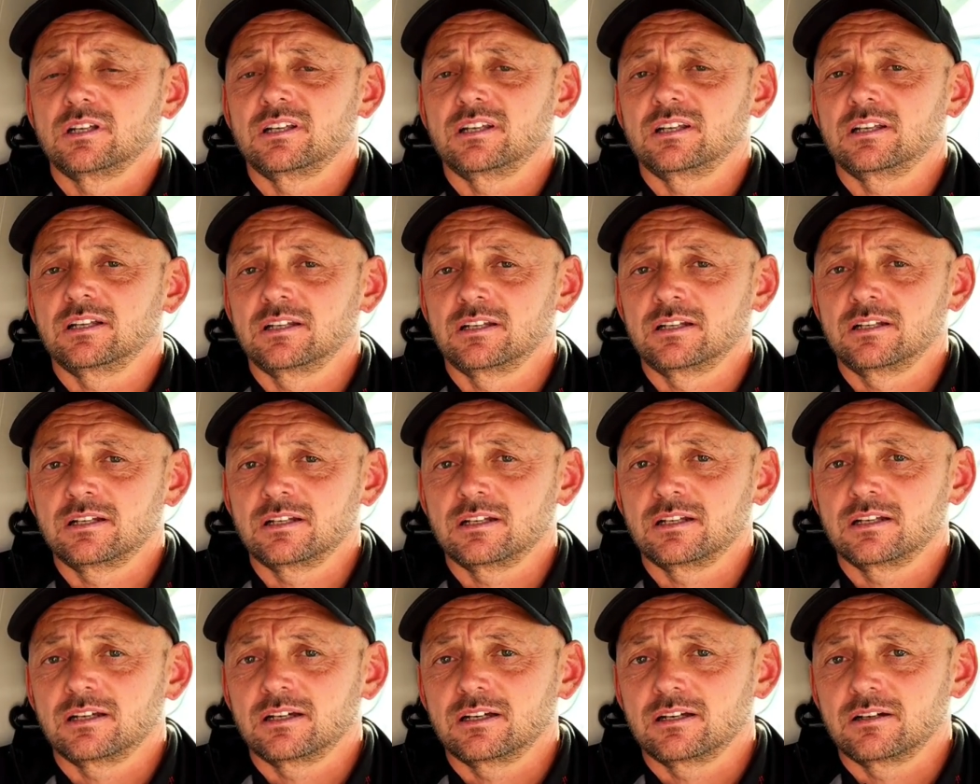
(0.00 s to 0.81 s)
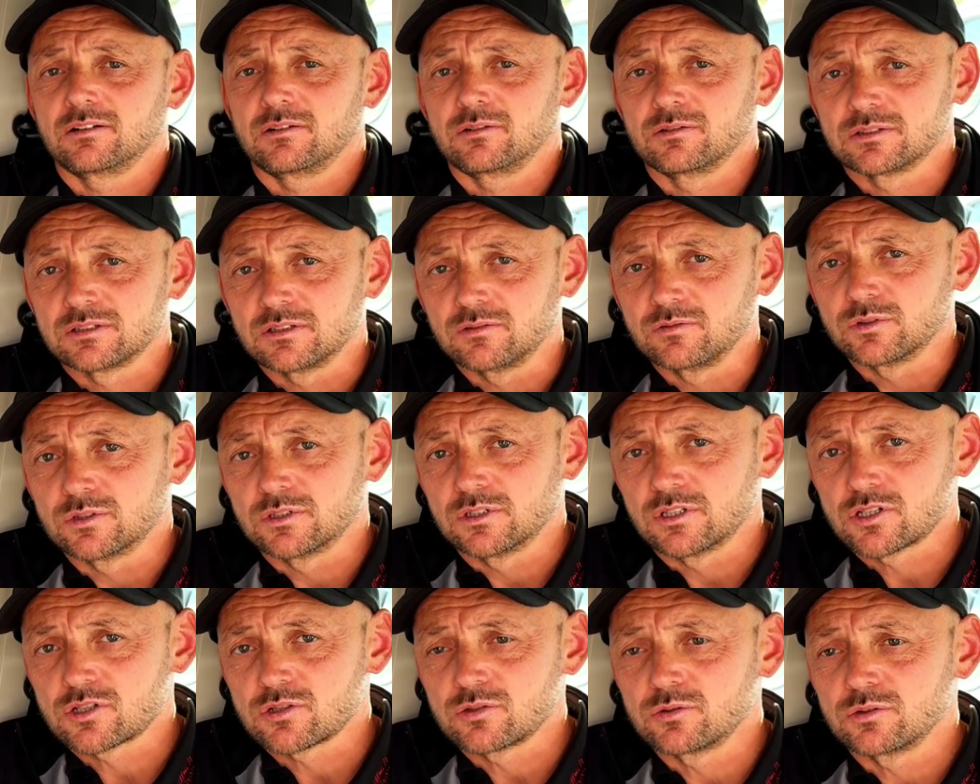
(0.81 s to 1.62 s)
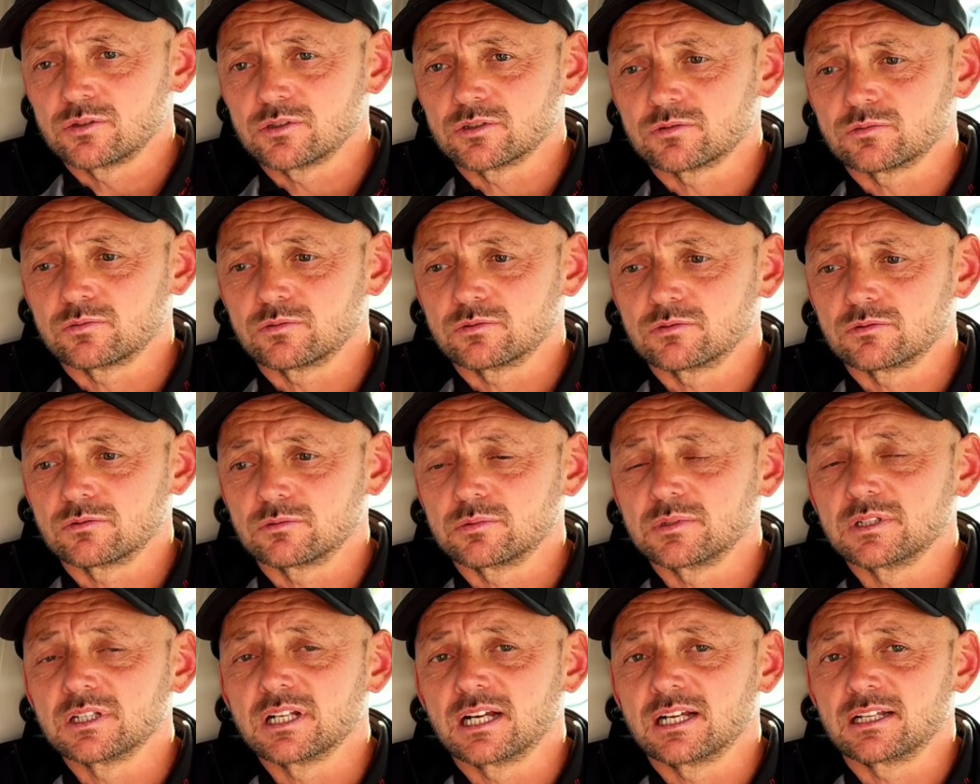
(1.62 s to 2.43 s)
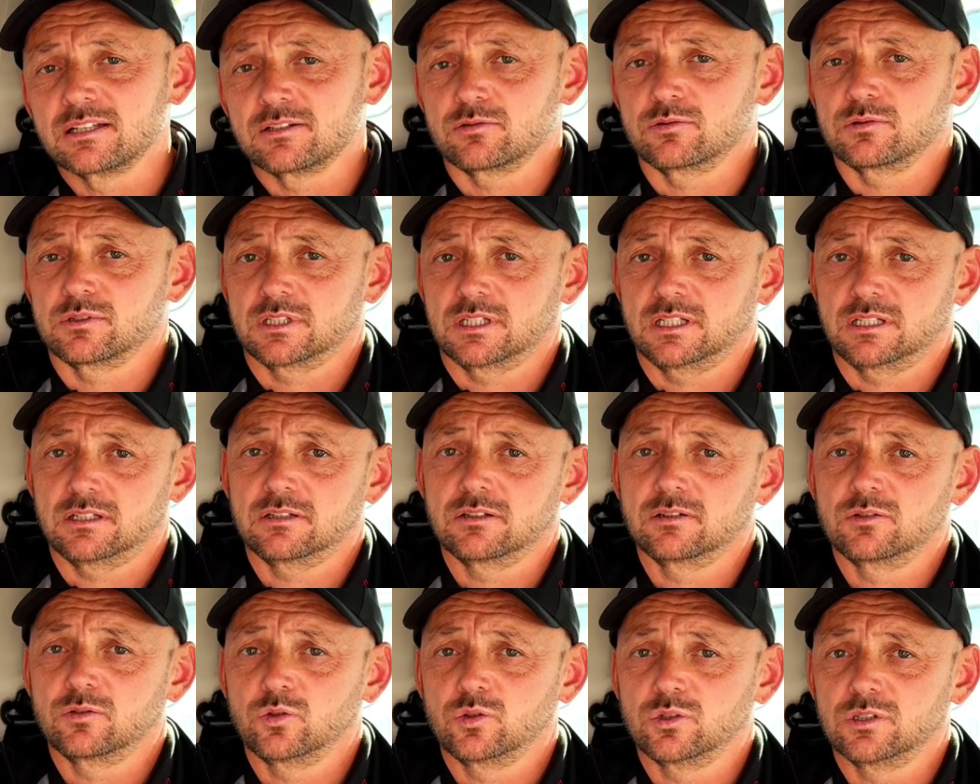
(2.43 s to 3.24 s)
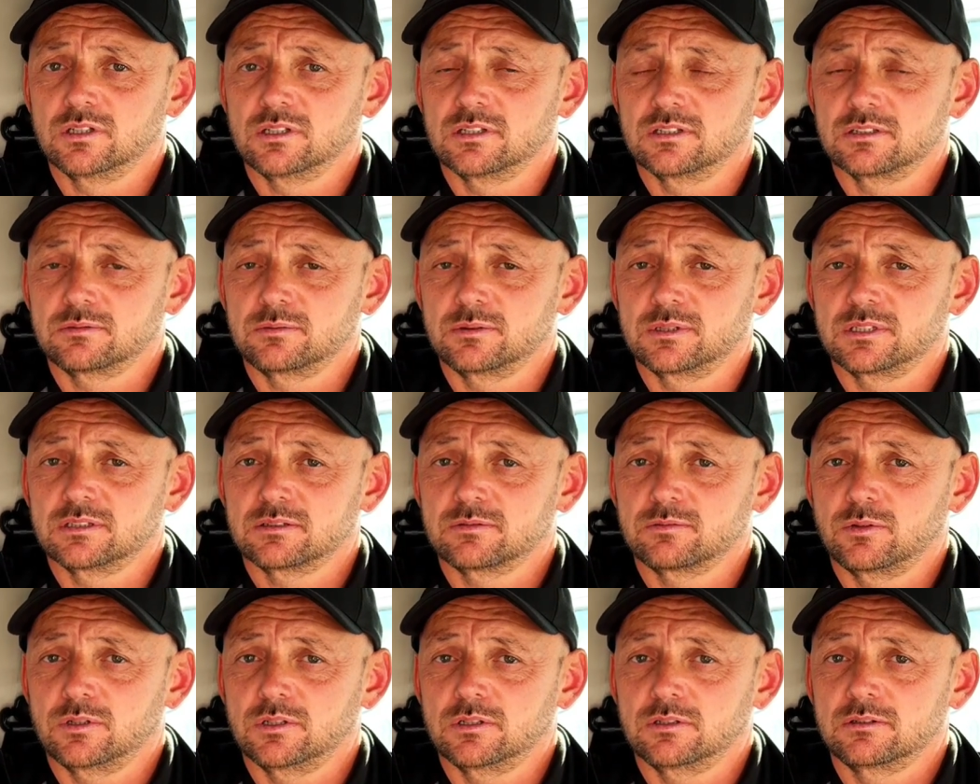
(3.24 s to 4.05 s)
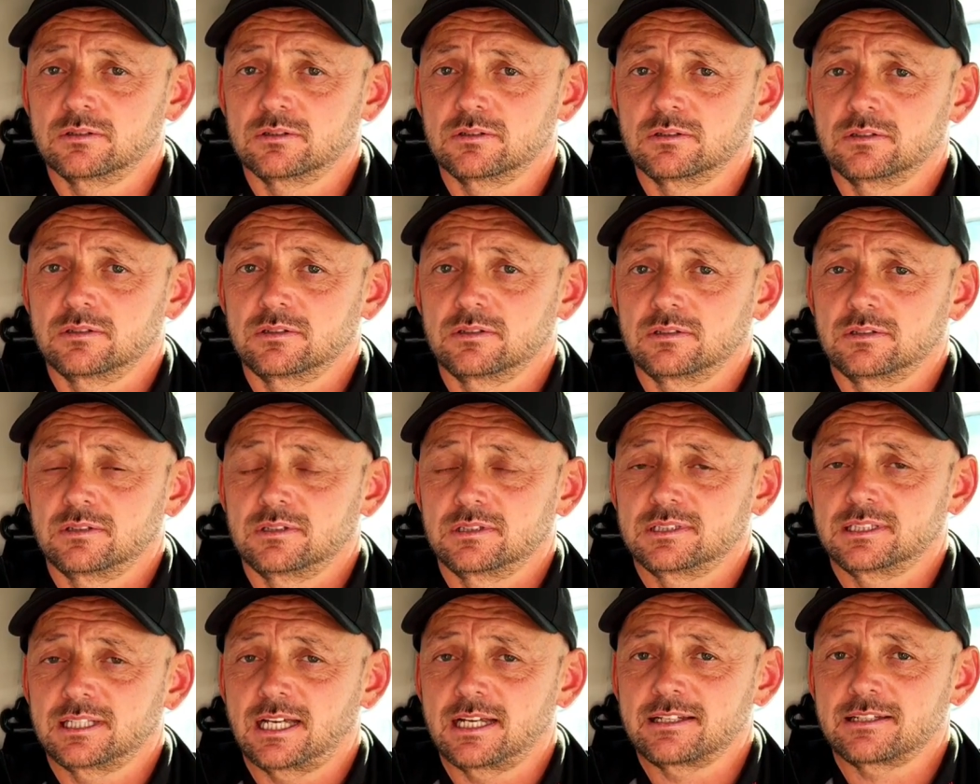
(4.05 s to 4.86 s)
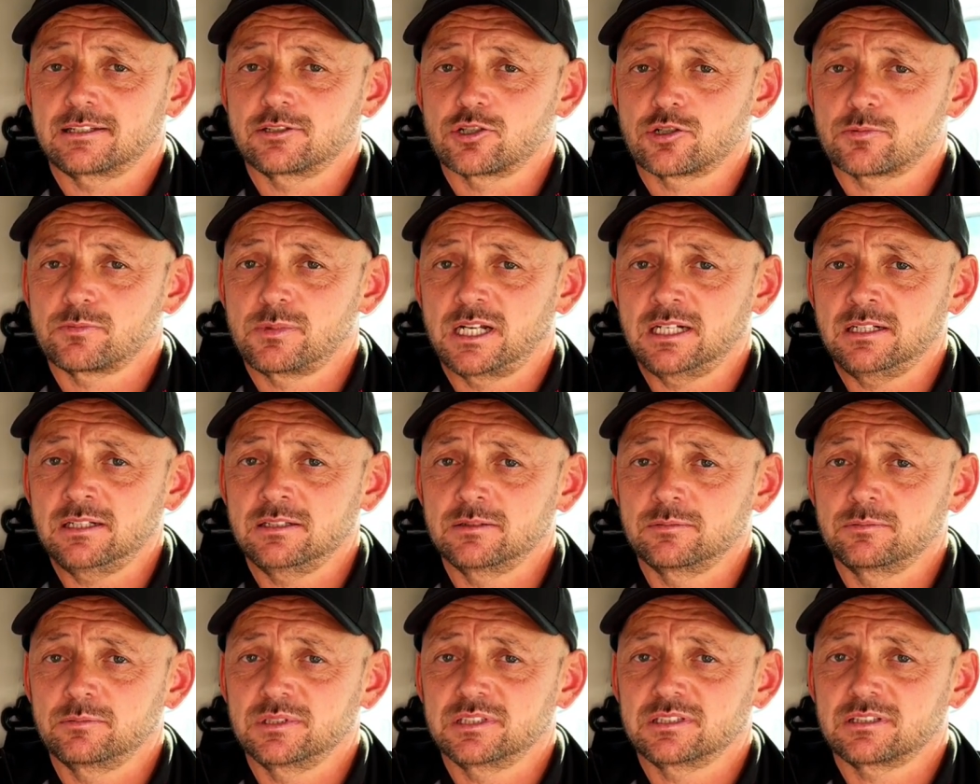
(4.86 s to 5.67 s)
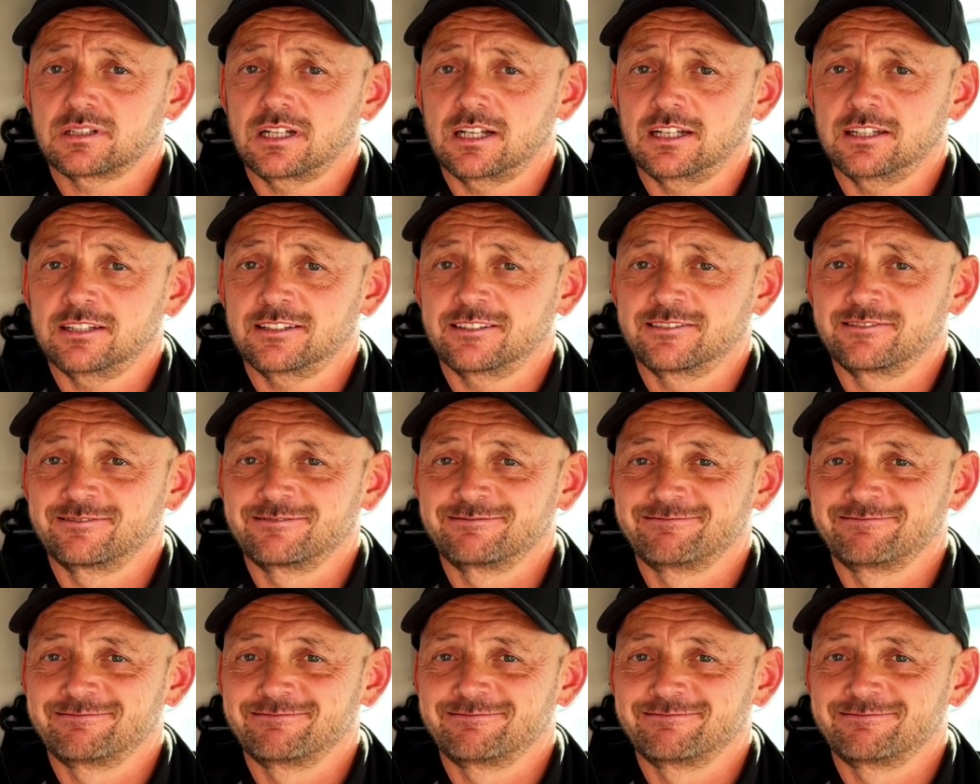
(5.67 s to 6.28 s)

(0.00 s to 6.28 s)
in unser wunderschönes Wohnmobil einzudringen, ohne dass wir das wollen. Seid gespannt, bis gleich.